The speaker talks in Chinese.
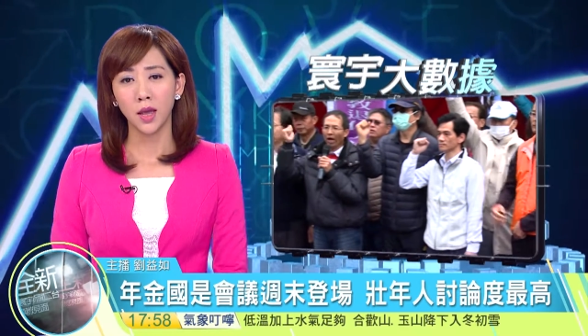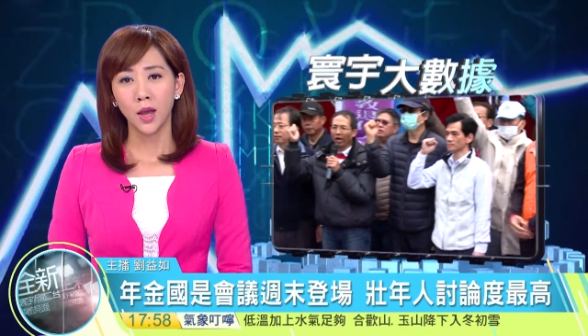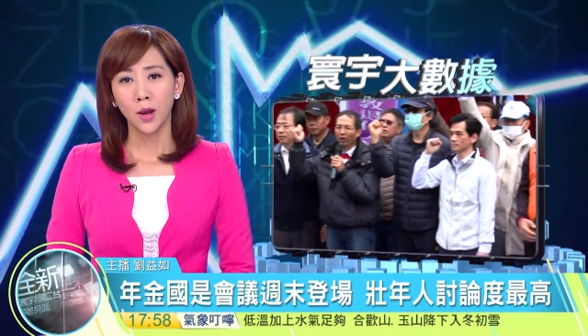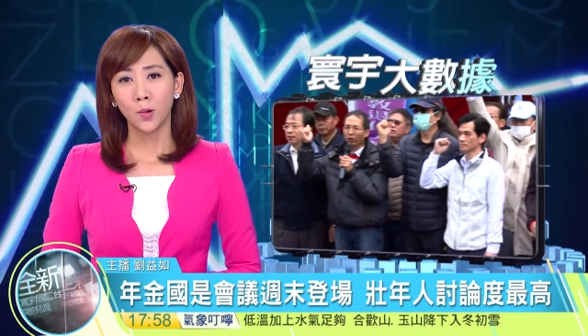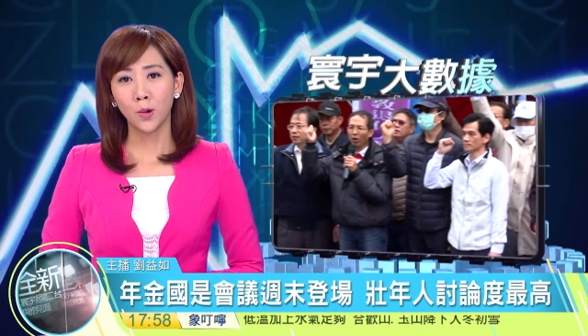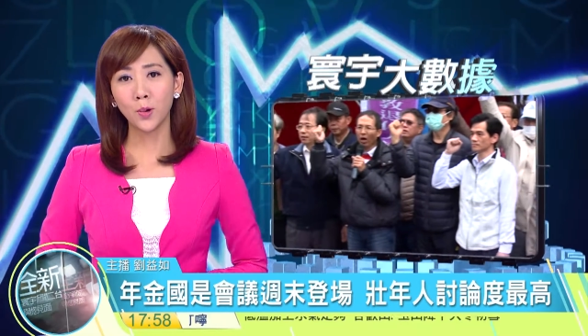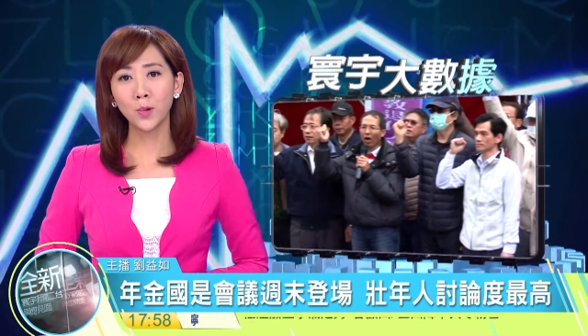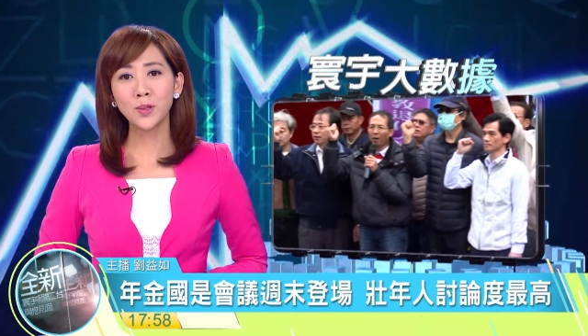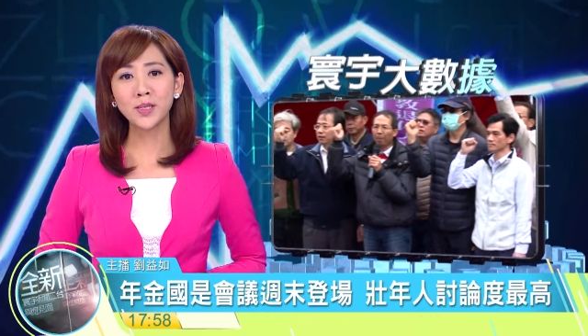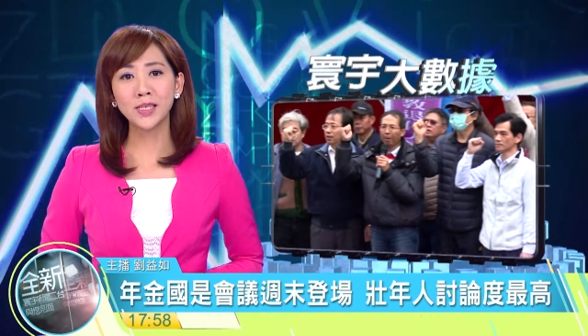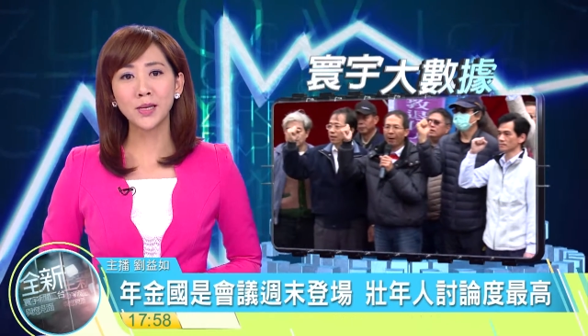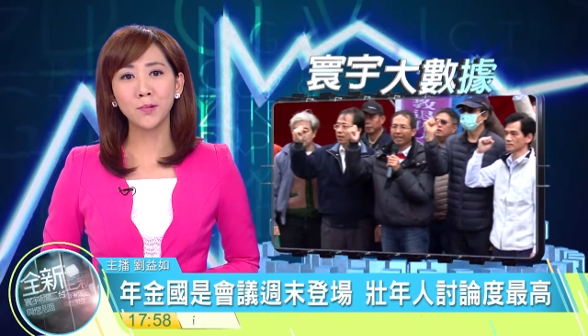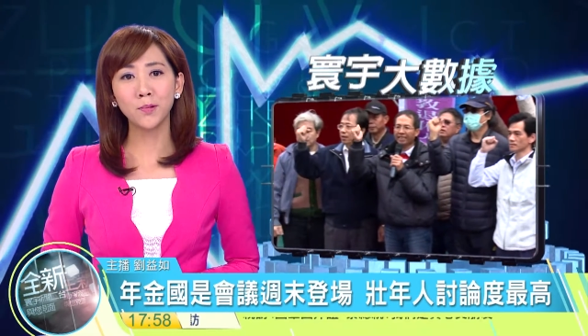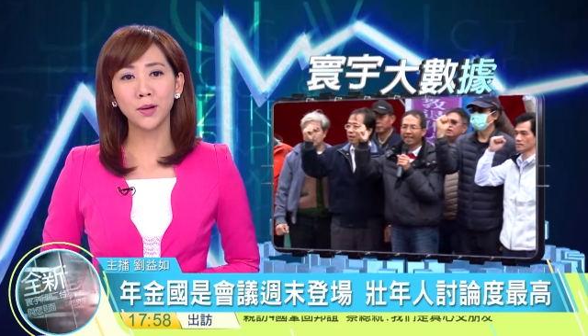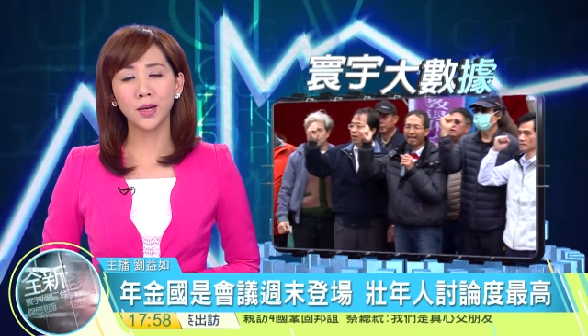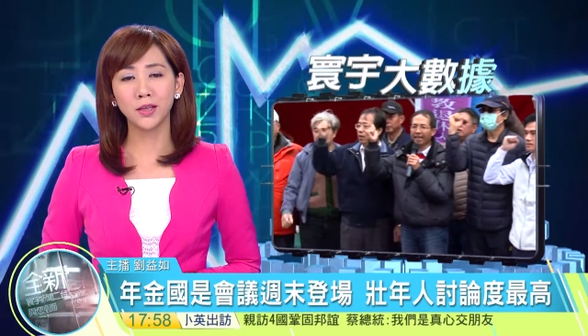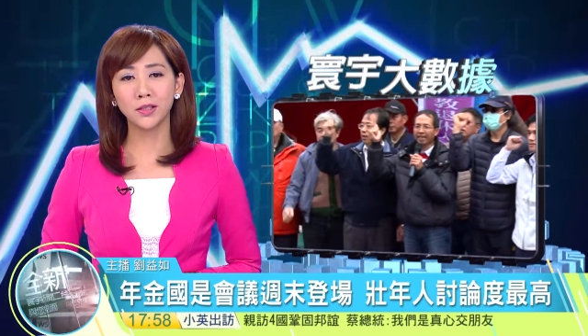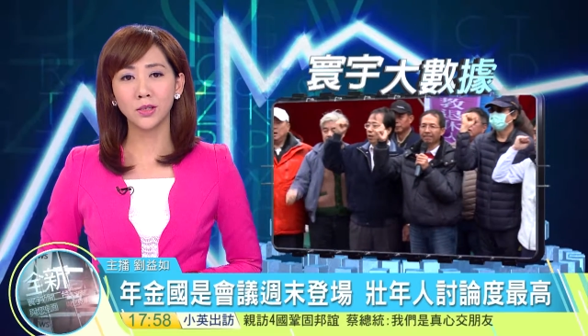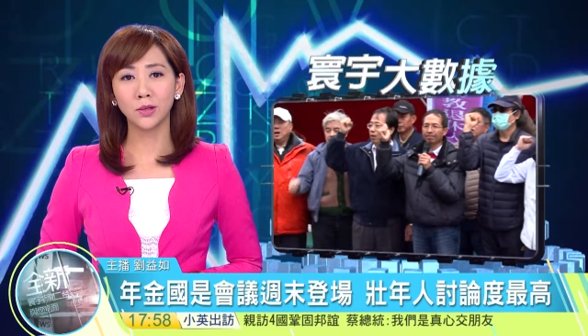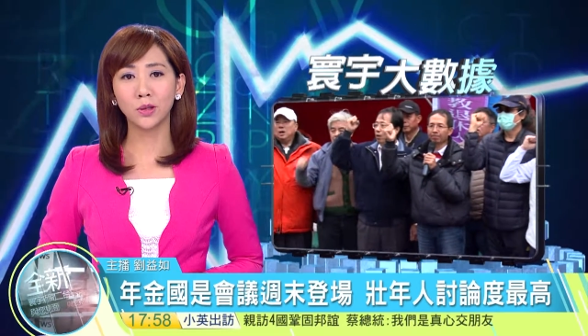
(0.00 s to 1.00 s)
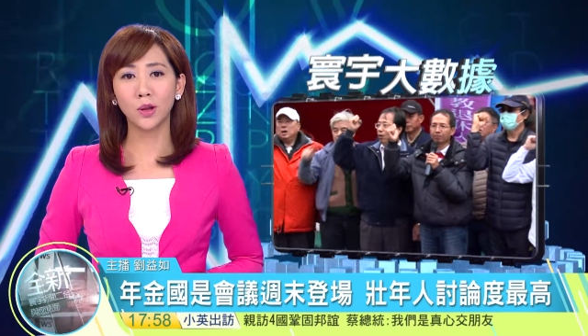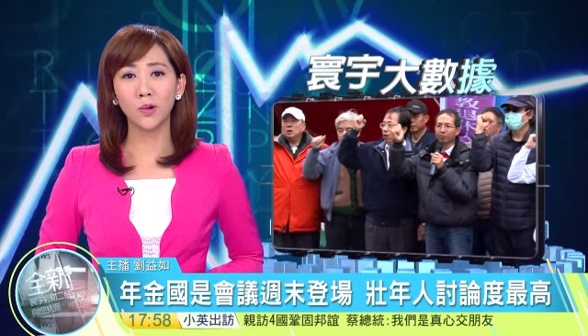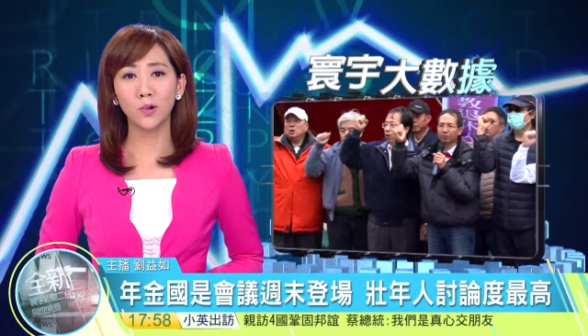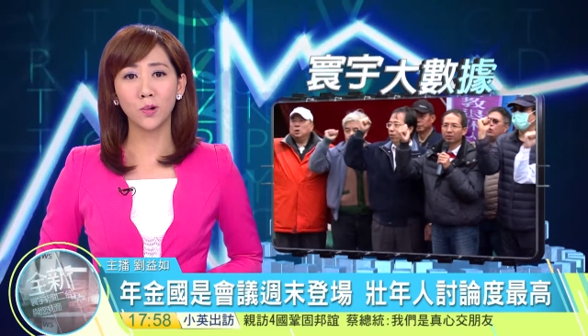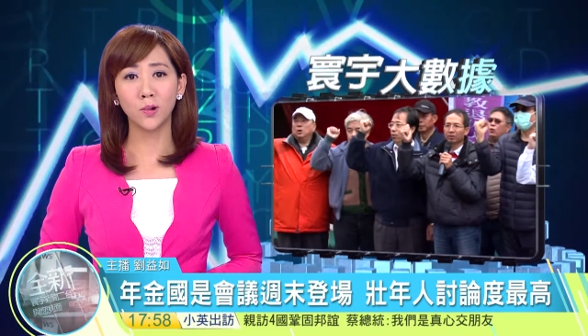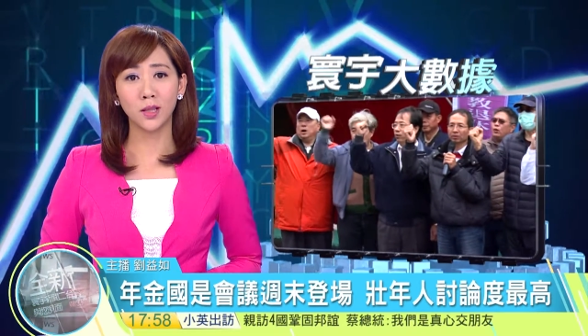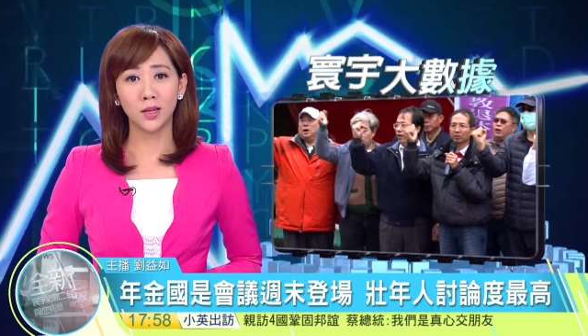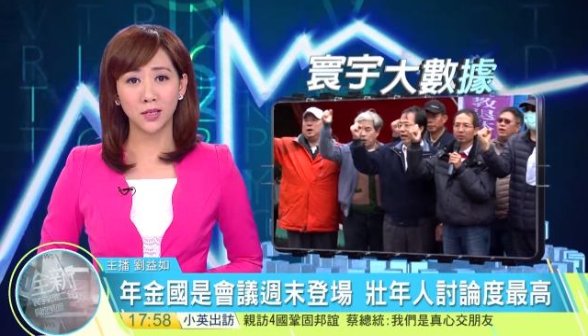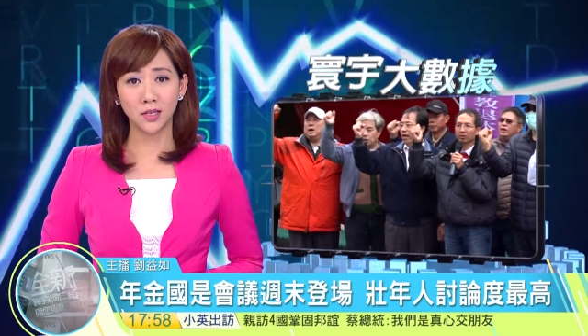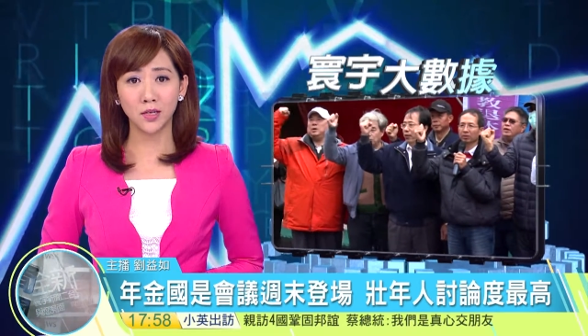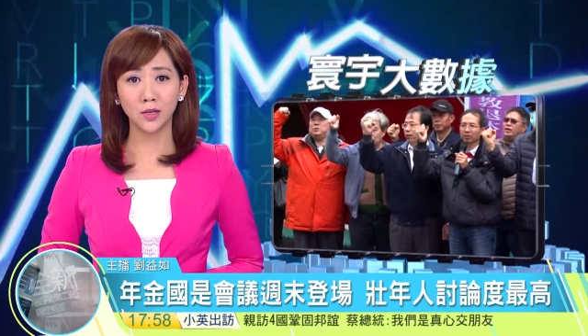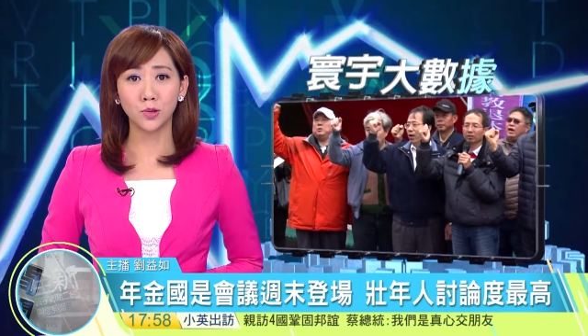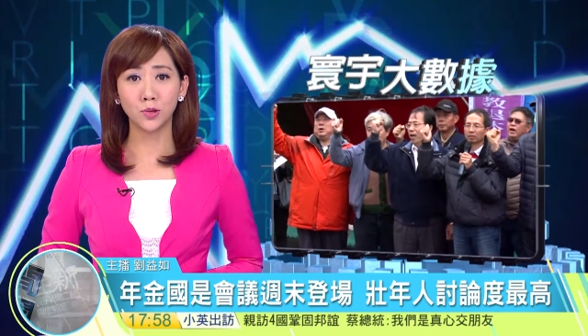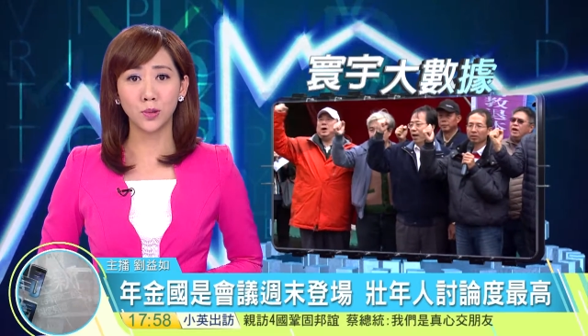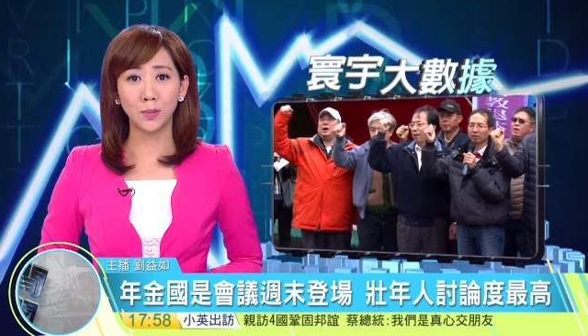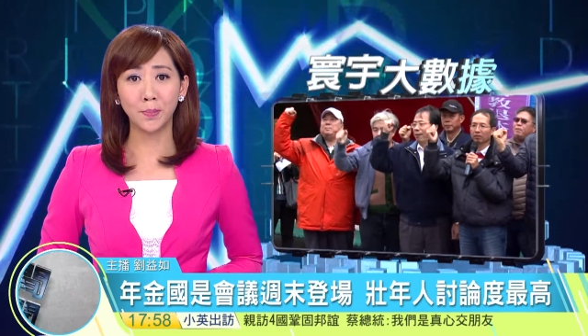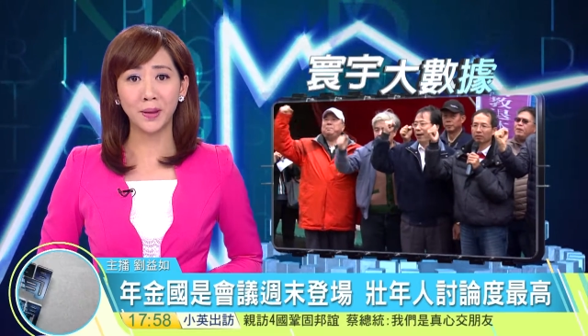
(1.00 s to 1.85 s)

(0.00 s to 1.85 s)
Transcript: 环宇新闻就透过了社群